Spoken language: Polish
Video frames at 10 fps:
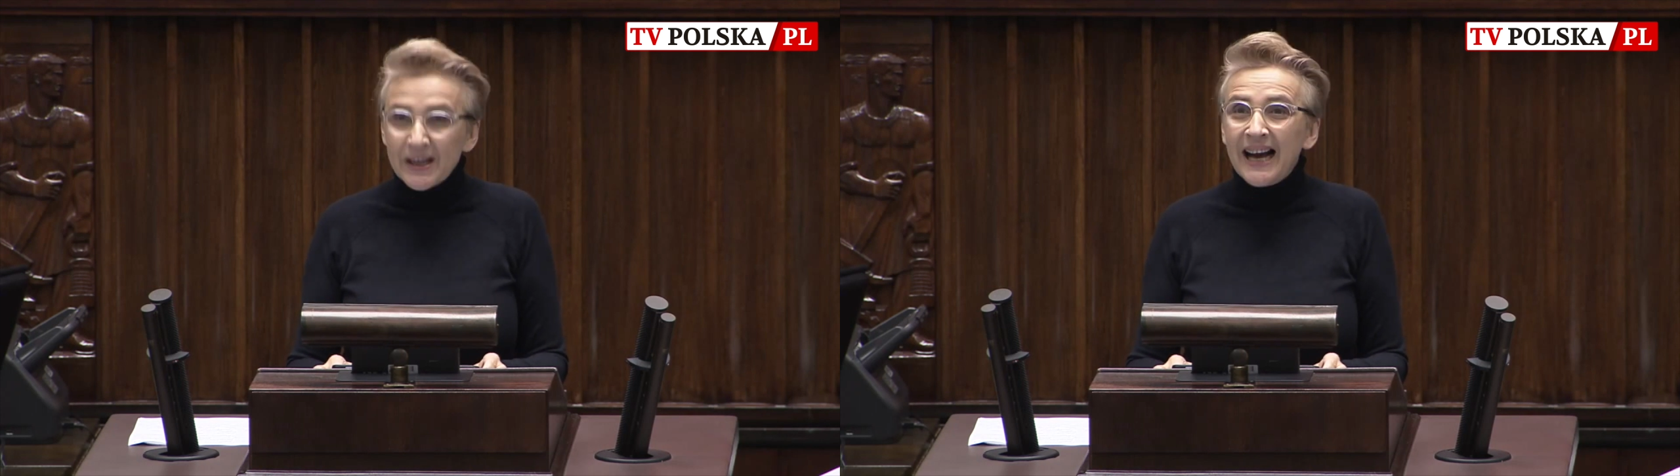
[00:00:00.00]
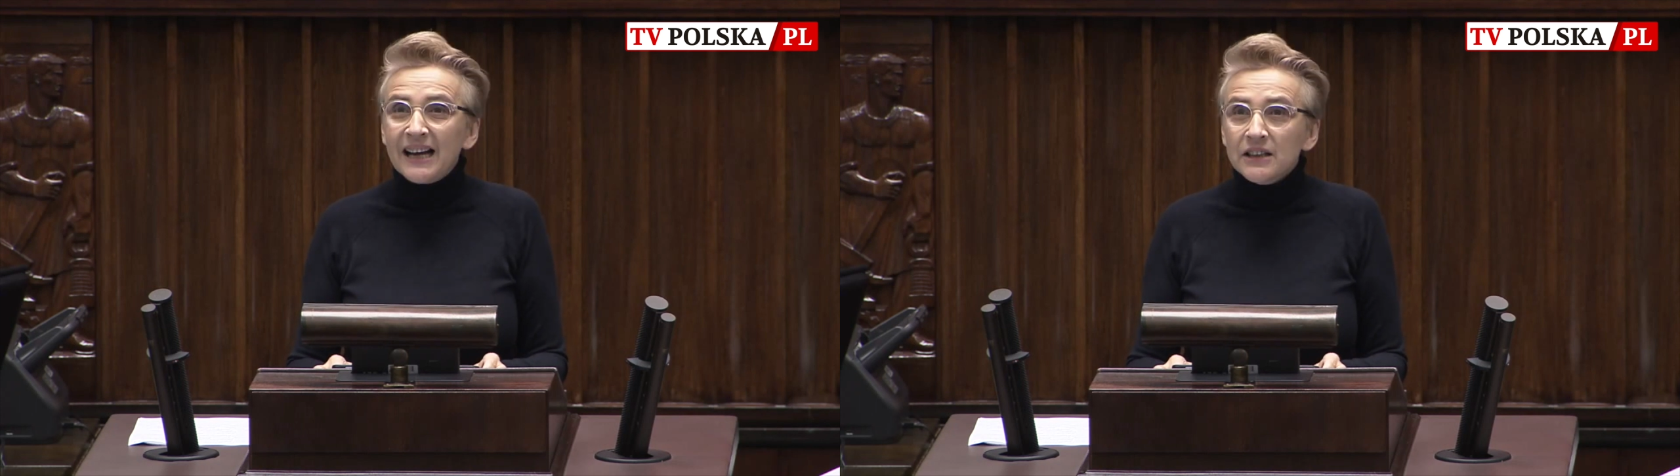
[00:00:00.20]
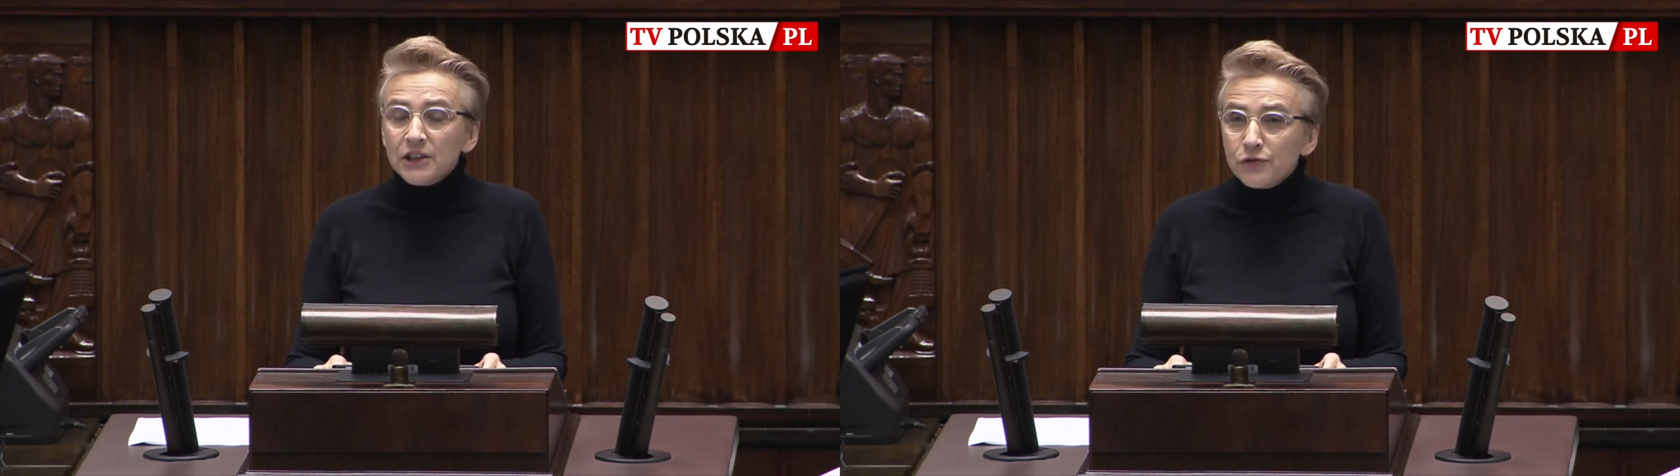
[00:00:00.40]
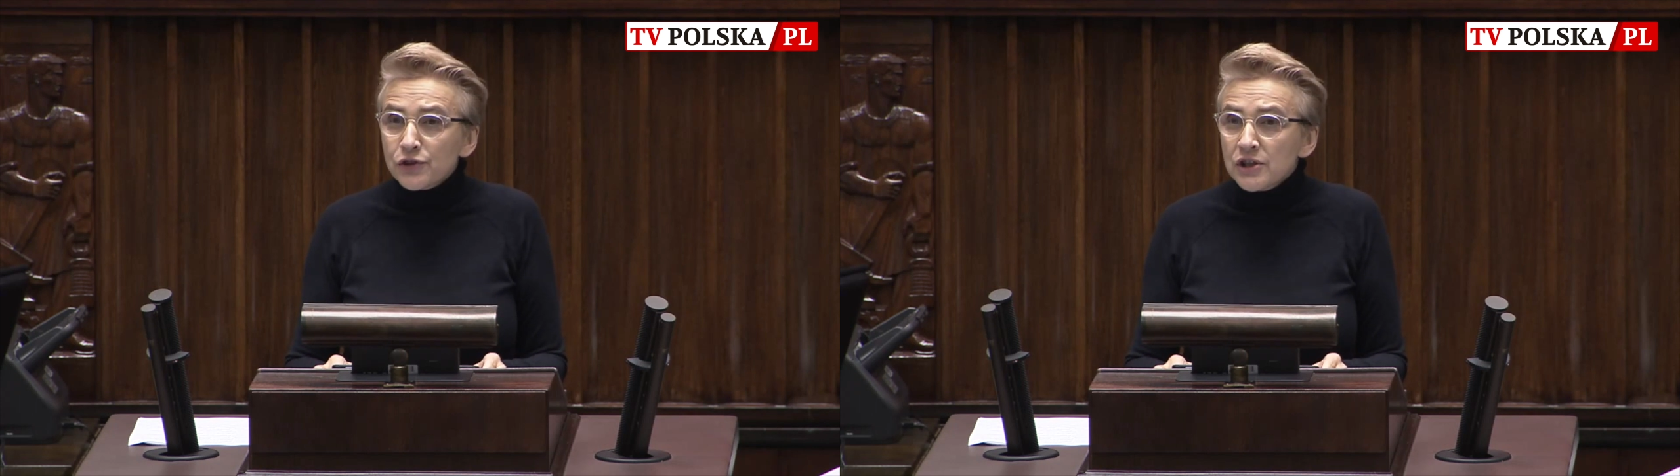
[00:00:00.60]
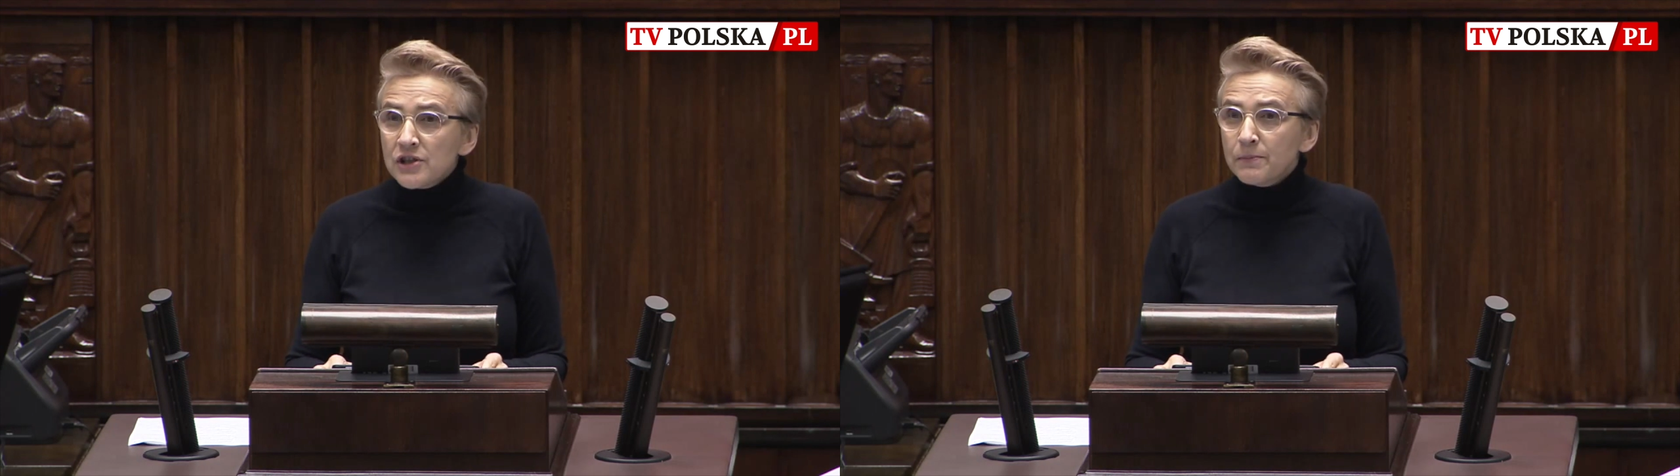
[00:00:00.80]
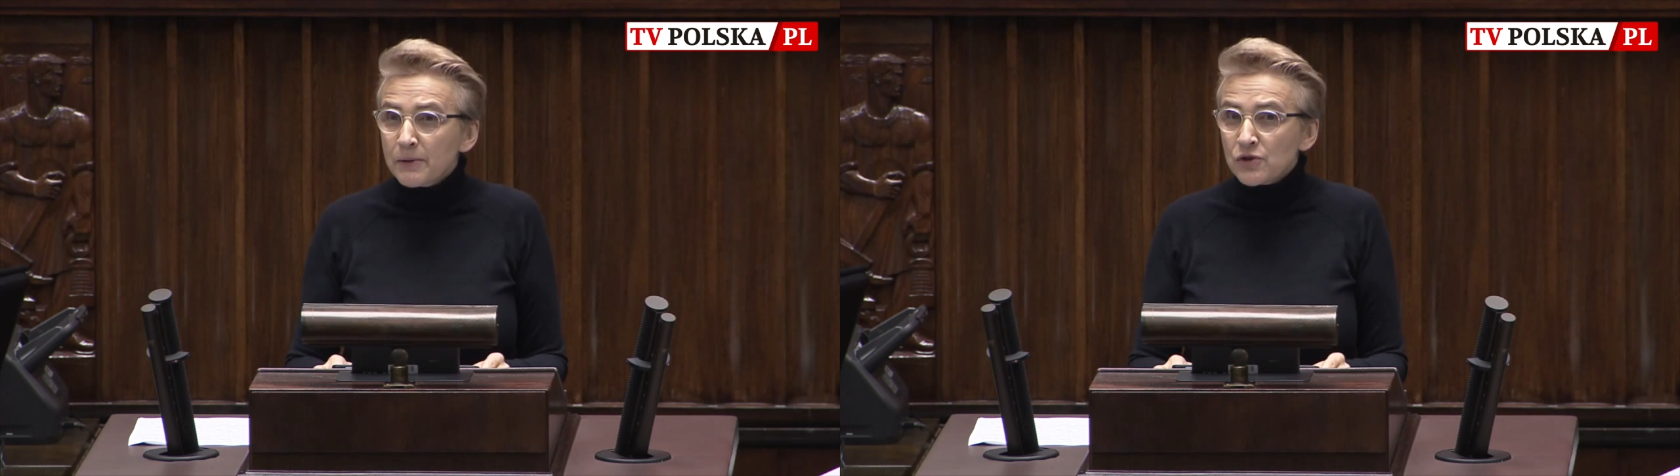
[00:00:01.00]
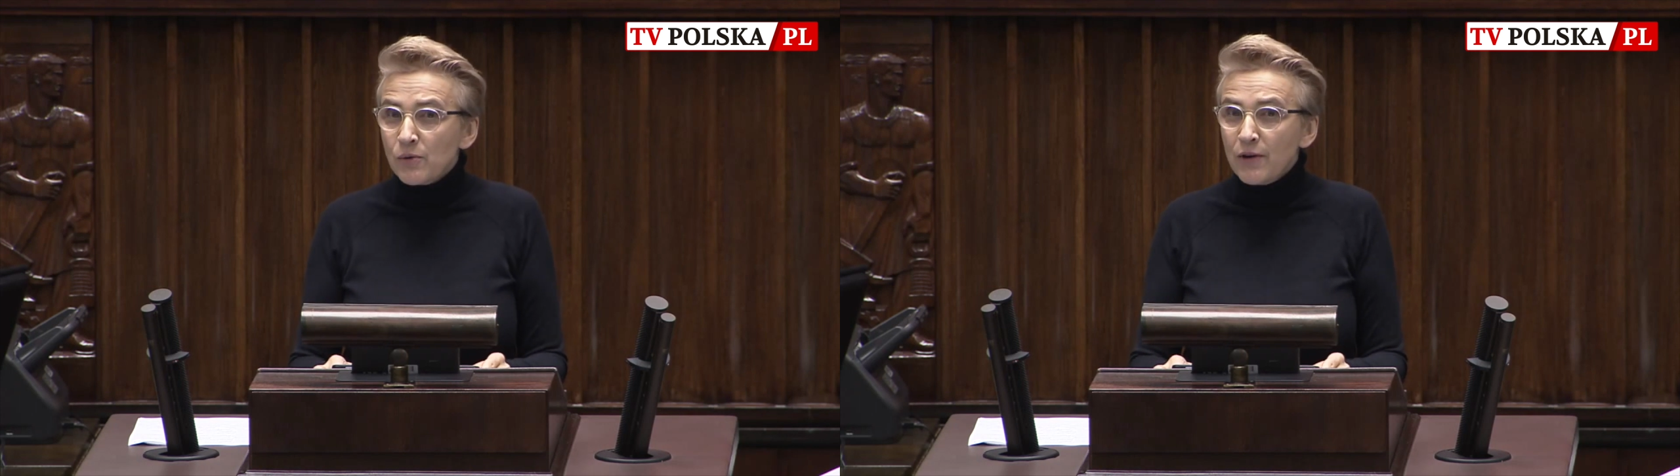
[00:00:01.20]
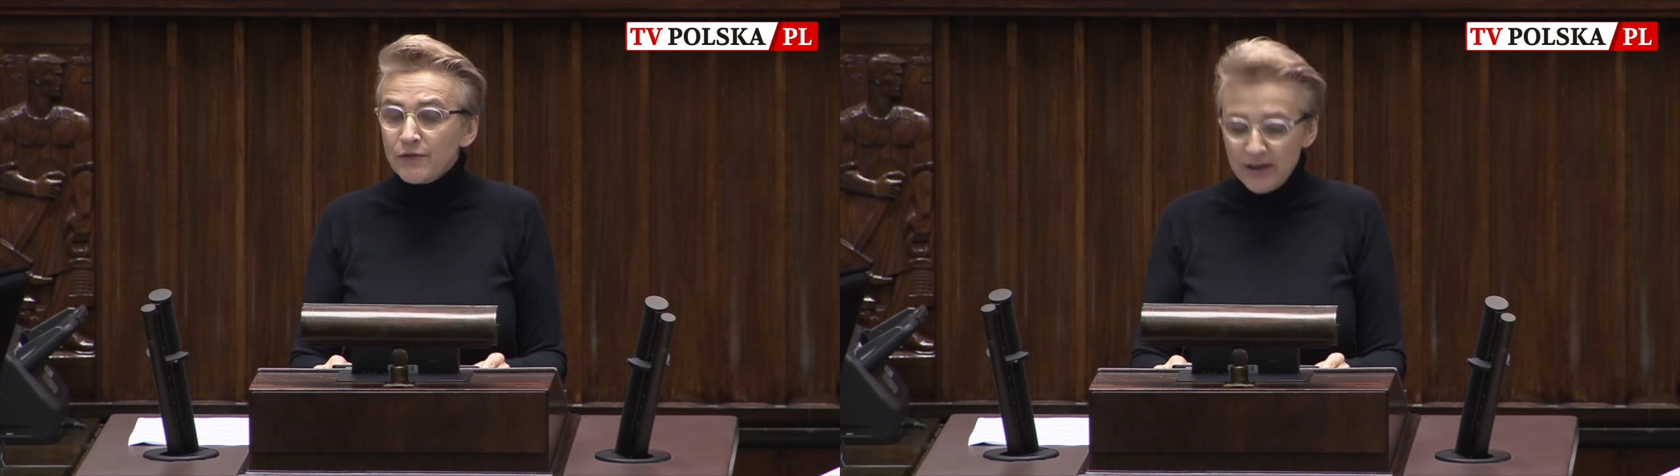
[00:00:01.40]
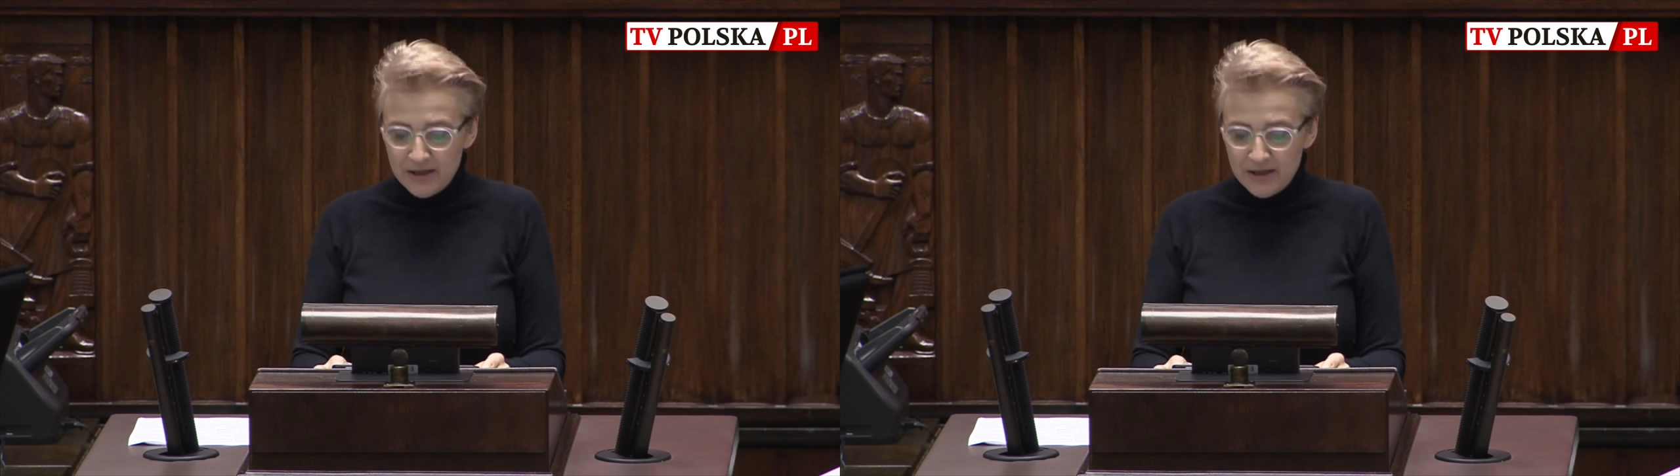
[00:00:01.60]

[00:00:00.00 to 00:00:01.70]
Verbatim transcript: ale też wszyscy posłowie